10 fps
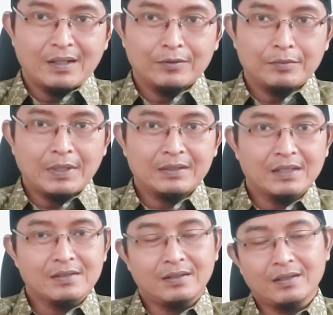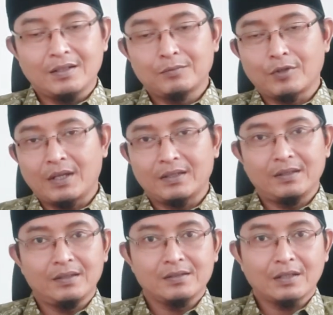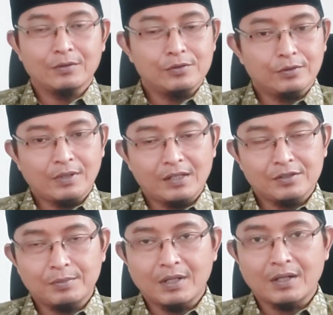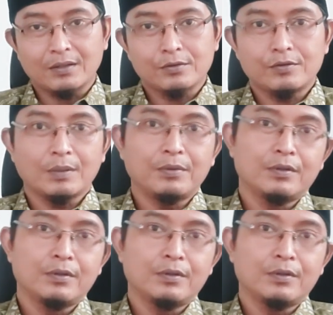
Nah untuk bahannya sendiri mulai Rp1.920.000.